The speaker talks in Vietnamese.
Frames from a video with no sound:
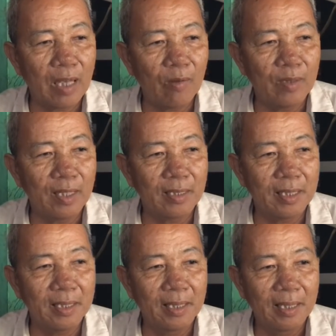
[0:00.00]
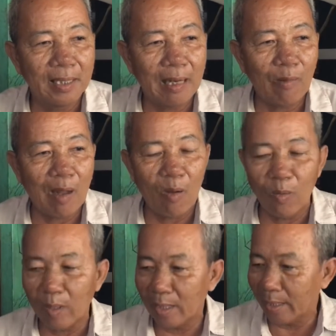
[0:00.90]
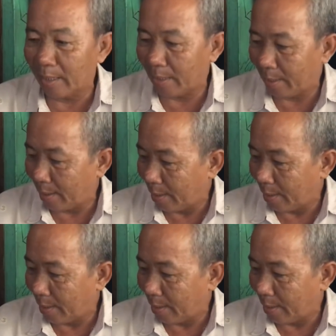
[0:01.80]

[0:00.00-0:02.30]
sâu lên cái lâu lâu cái